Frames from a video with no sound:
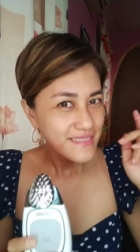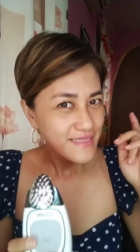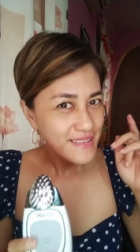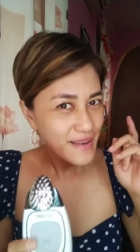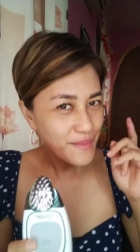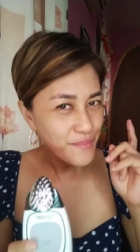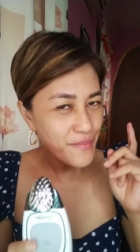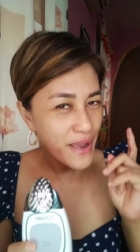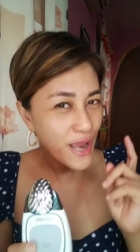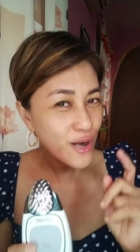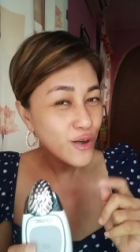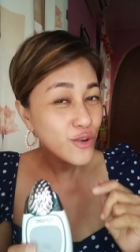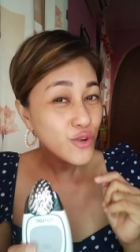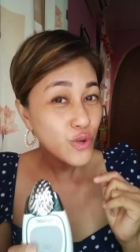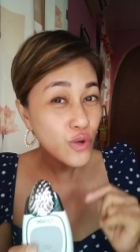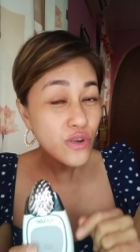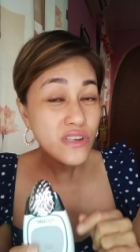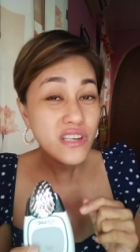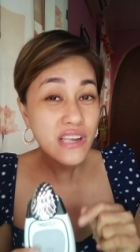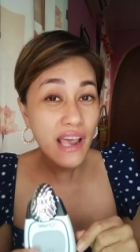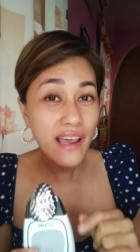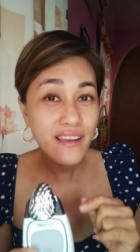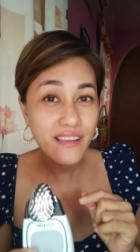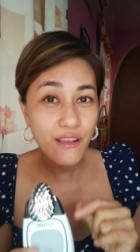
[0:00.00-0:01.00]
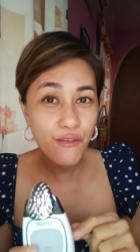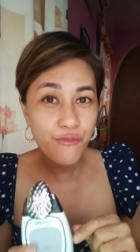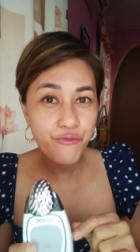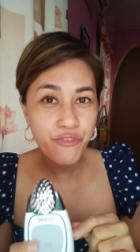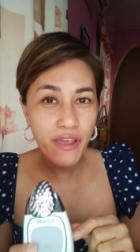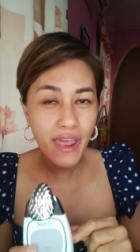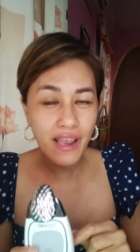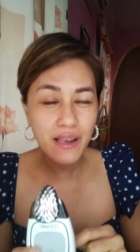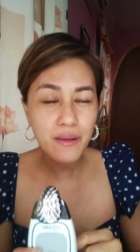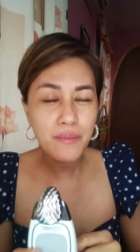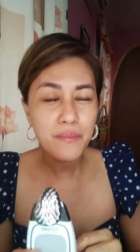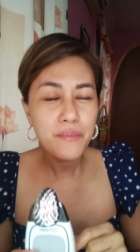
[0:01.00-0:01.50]
meron tong side
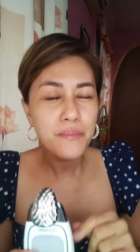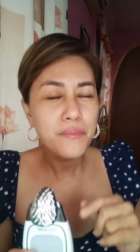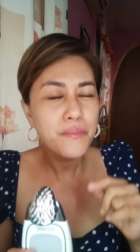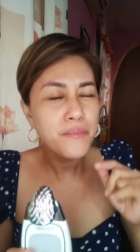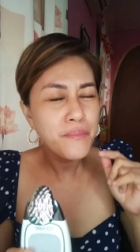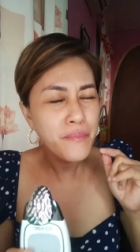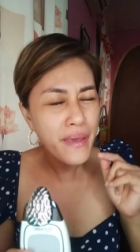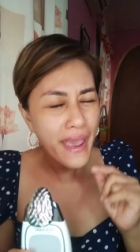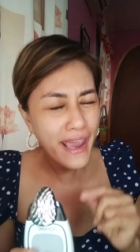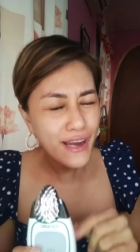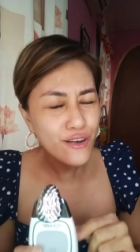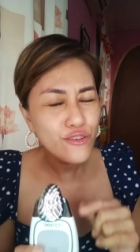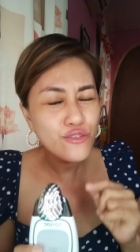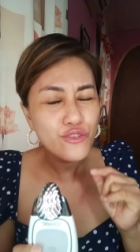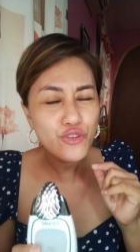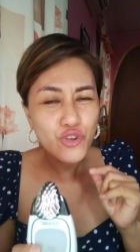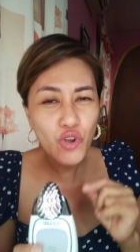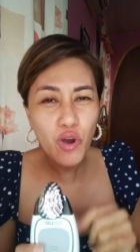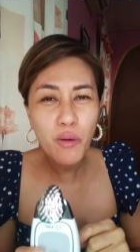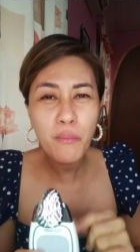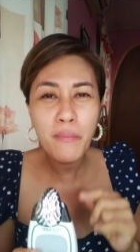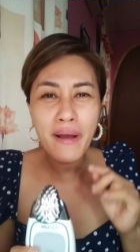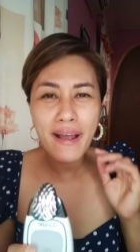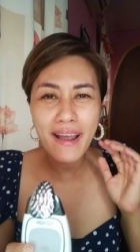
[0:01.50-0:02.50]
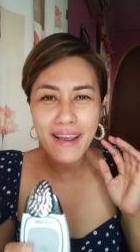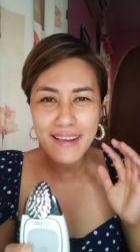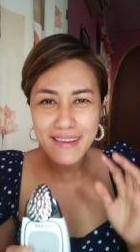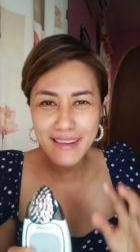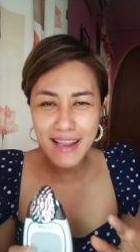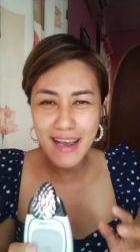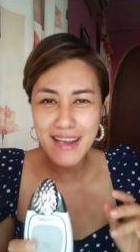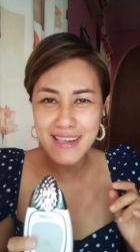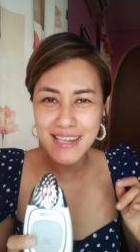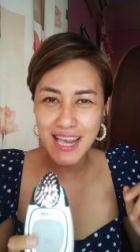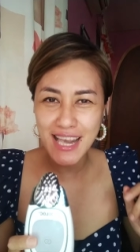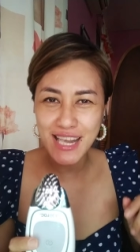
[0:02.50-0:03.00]
effect. Meron tong
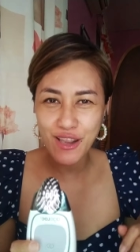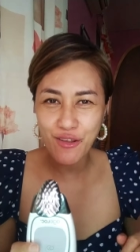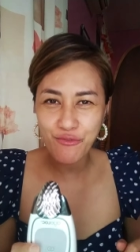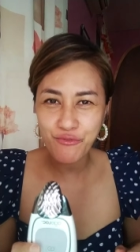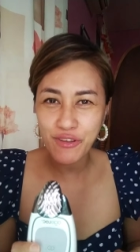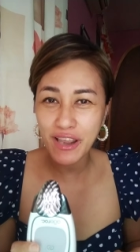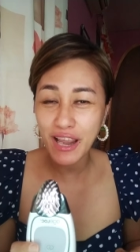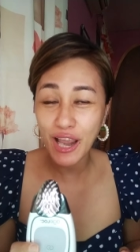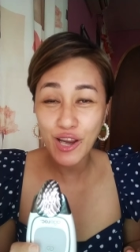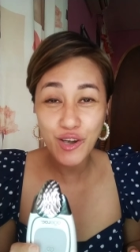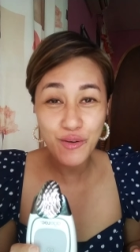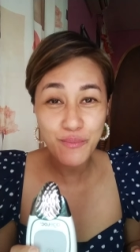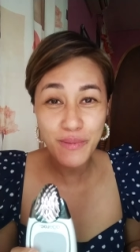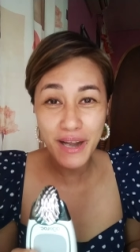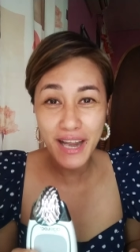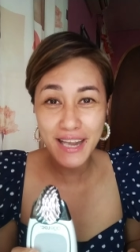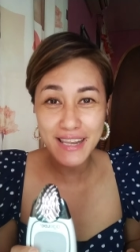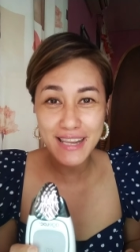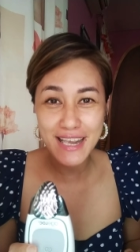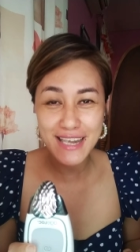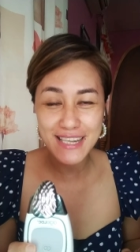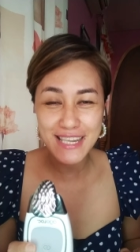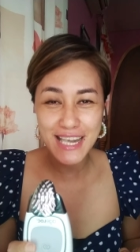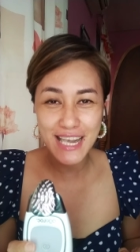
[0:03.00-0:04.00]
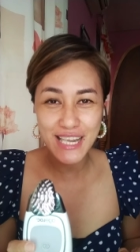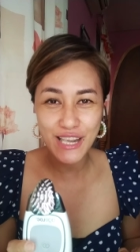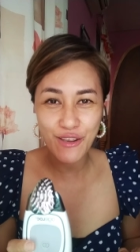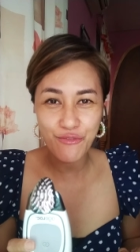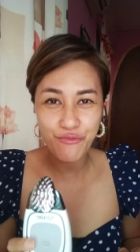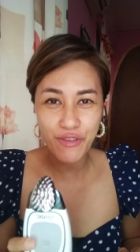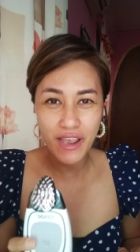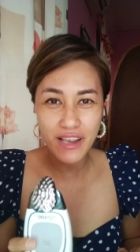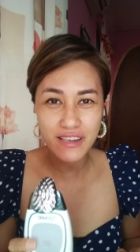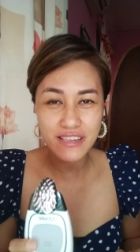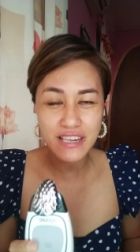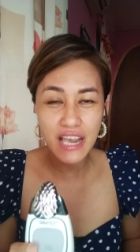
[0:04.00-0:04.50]
magandang side effect. Ano magandang side
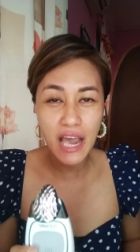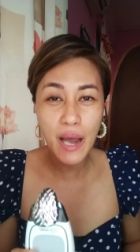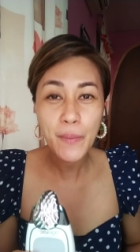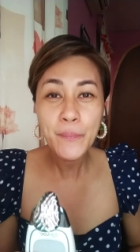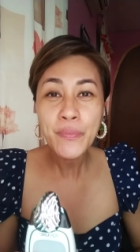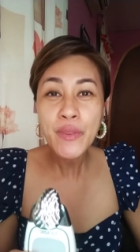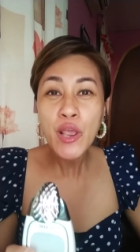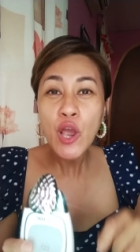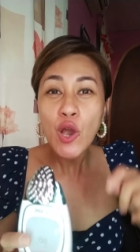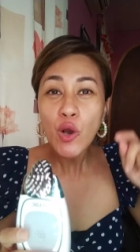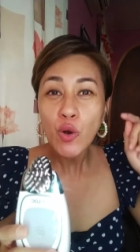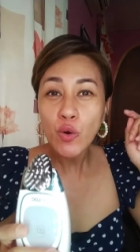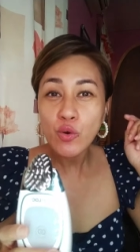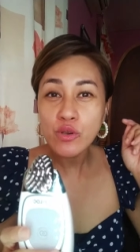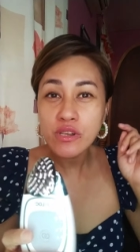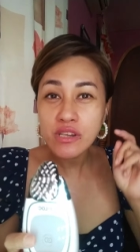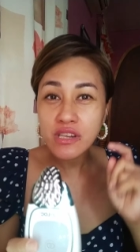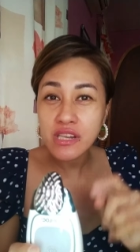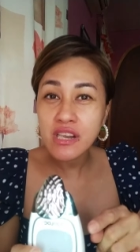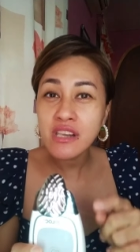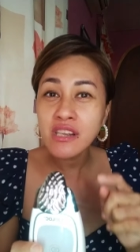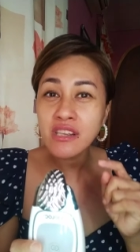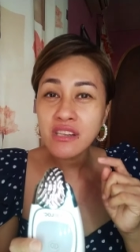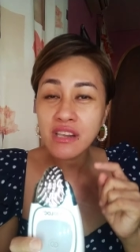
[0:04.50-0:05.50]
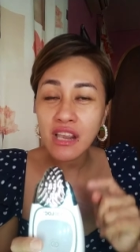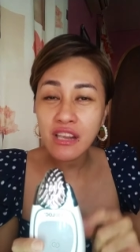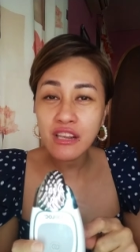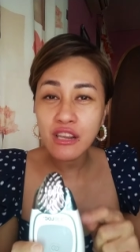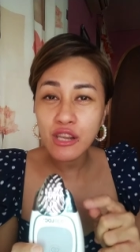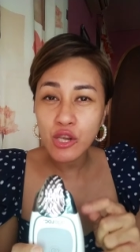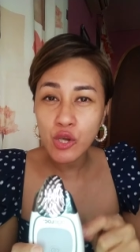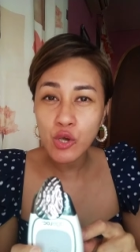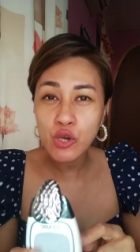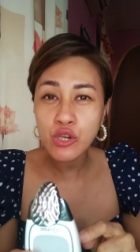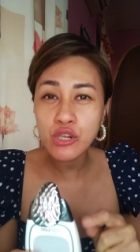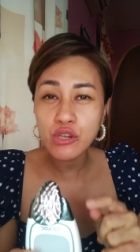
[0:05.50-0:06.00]
effect niya?
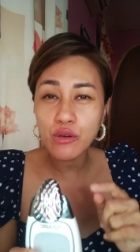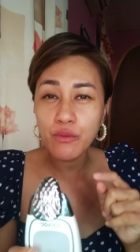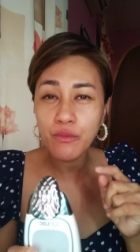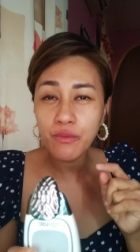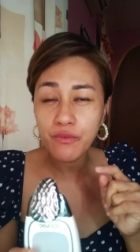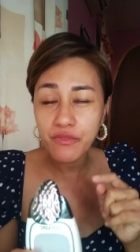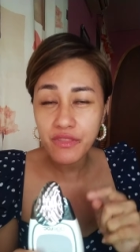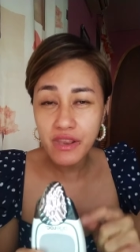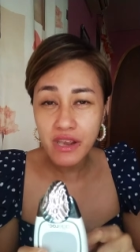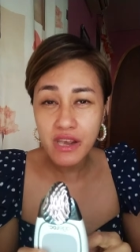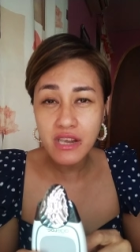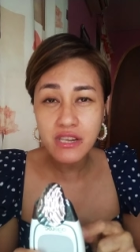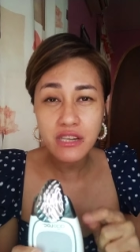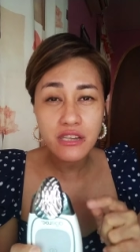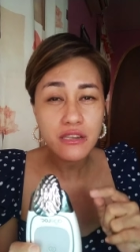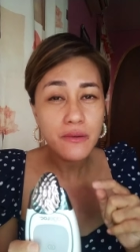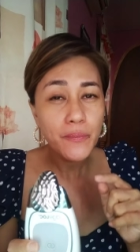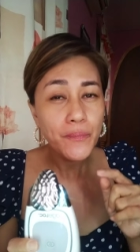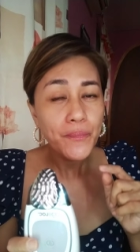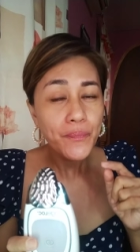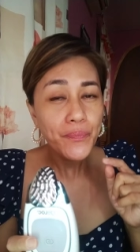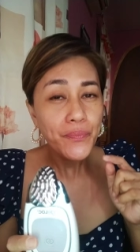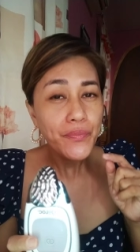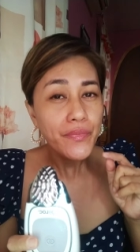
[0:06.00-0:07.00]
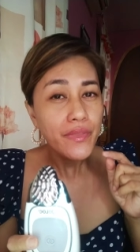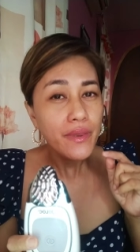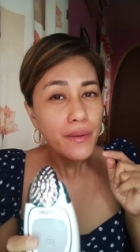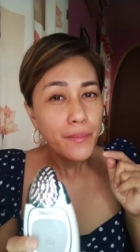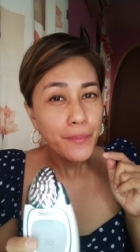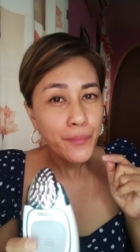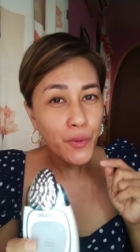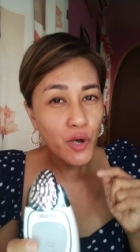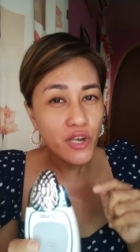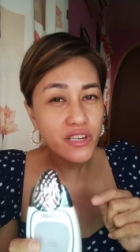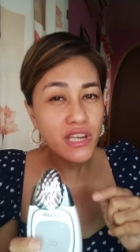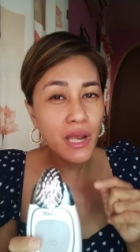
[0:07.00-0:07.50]
Consistent use of this
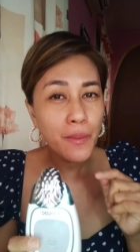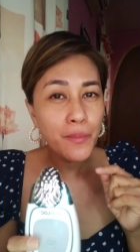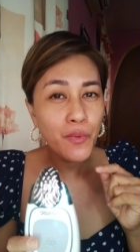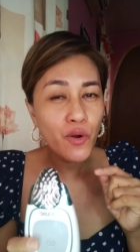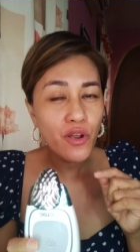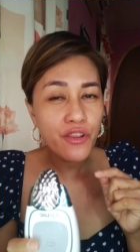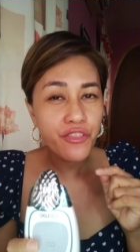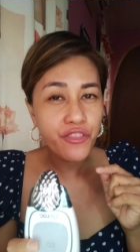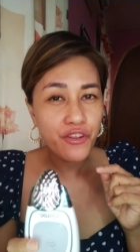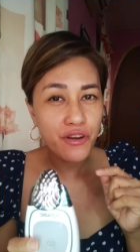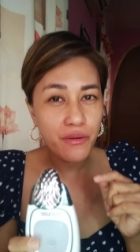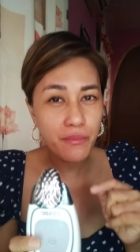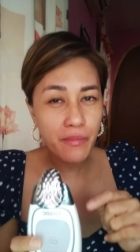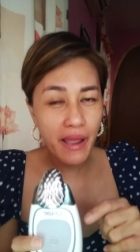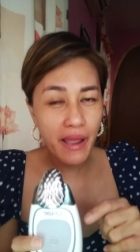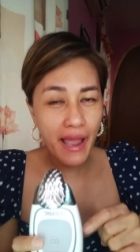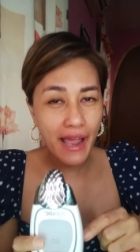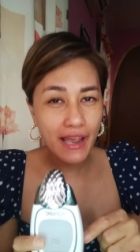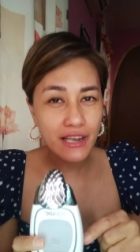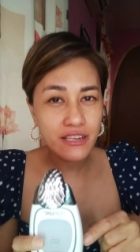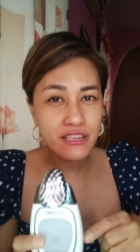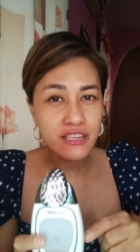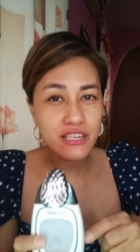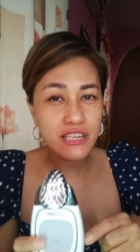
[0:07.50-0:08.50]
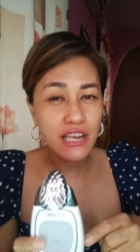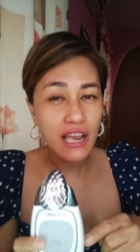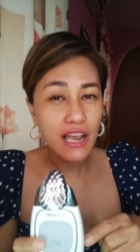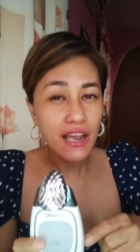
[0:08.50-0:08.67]
portable thermage